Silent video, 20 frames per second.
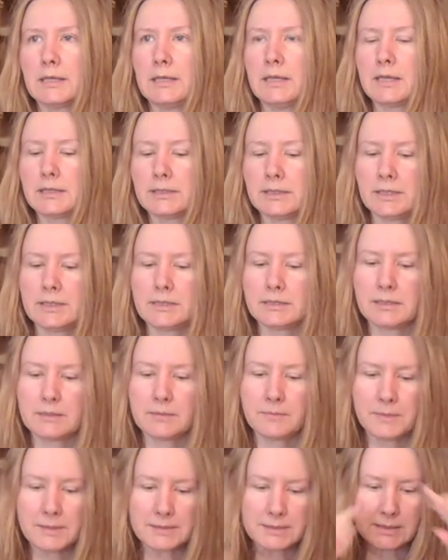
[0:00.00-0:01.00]
Электрик этот
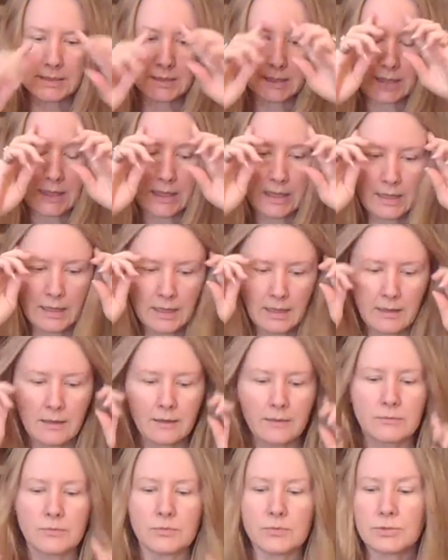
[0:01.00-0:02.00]
местный
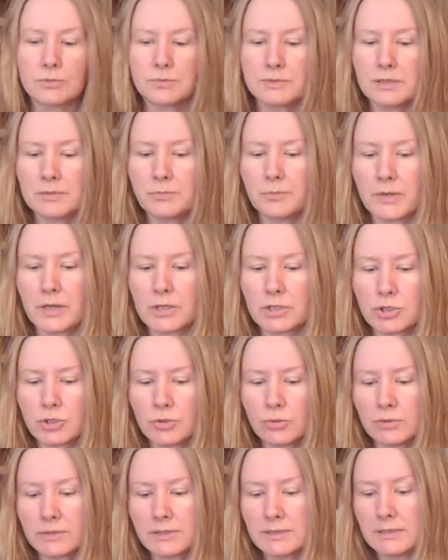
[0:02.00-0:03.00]
в общем, здесь
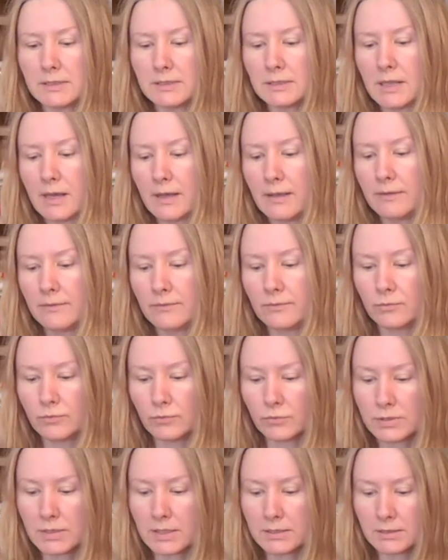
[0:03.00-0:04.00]
прошел с его.
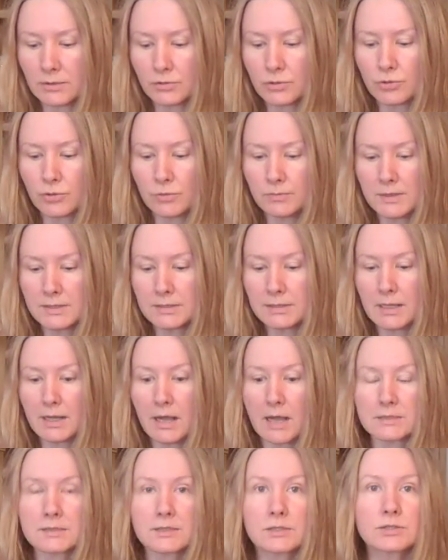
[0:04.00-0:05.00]
Он сказал, что он местный,
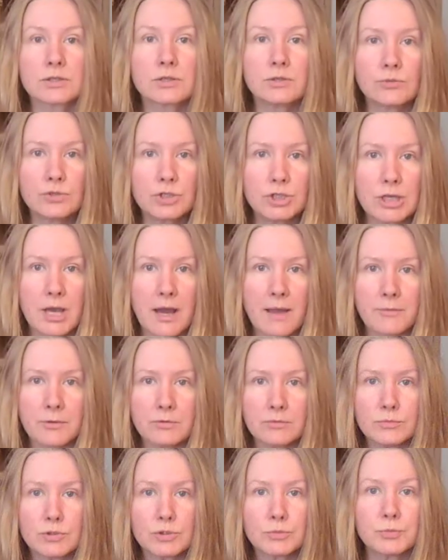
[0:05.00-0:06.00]
а с ключами.
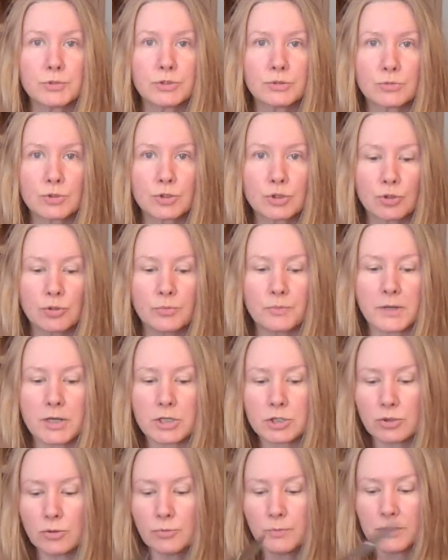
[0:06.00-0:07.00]
Он, между прочим, шел,
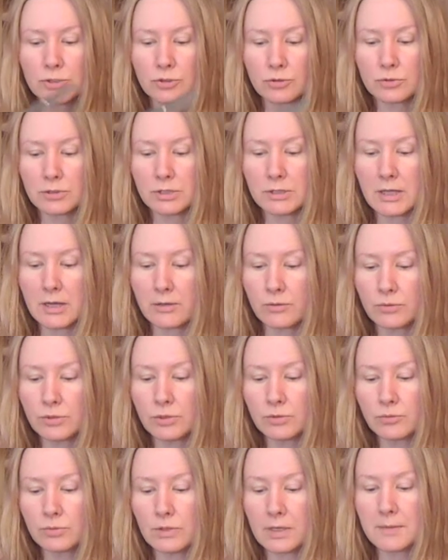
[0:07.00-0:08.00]
прошел по черной дороге
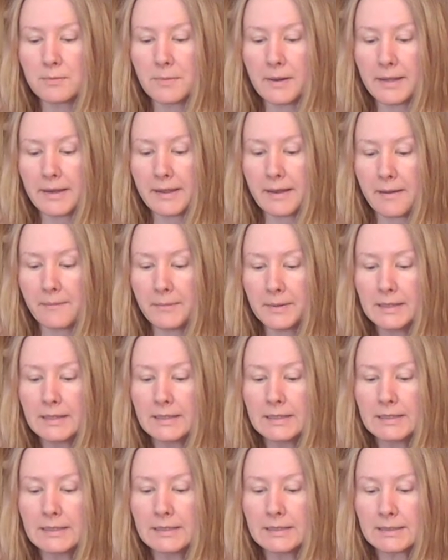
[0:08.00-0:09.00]
туда к морям,
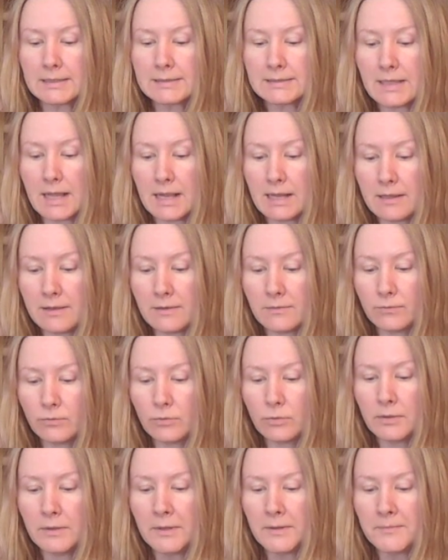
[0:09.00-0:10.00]
к
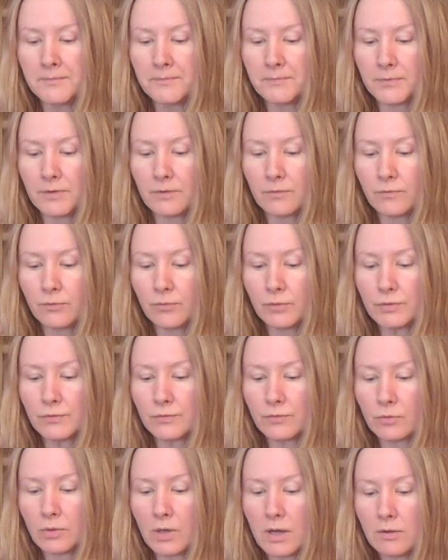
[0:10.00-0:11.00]
заливу. Вот, в
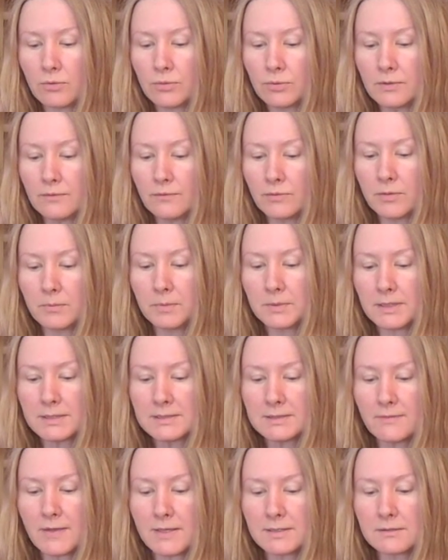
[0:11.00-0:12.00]
руках у него была
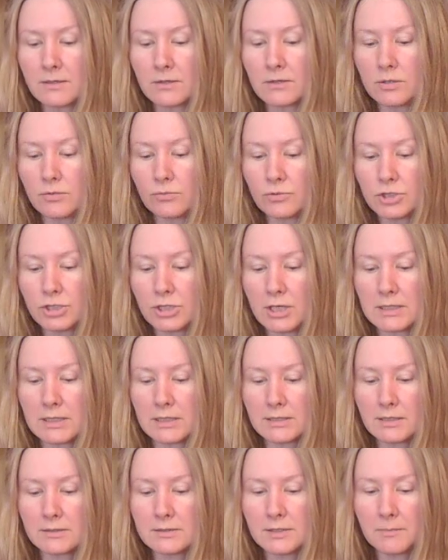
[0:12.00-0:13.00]
связка ключей,
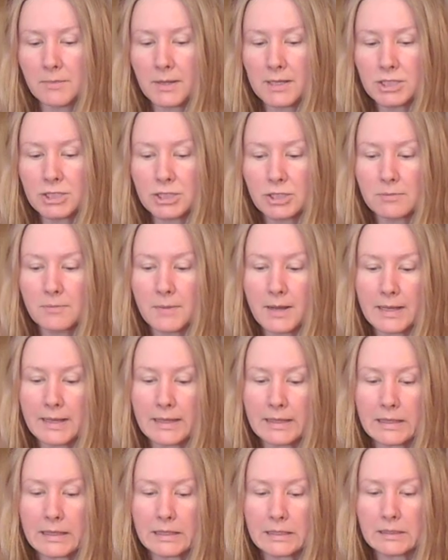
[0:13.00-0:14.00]
таких небольших,
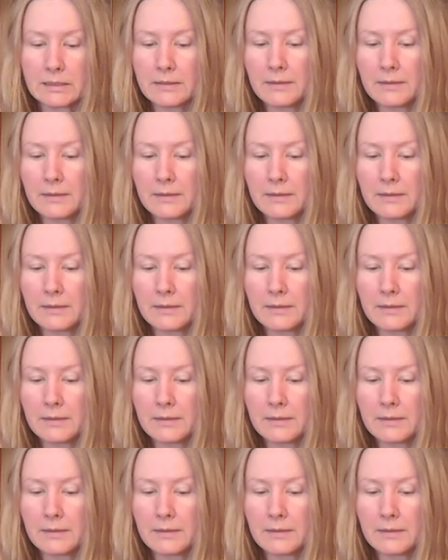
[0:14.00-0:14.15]
маленьких.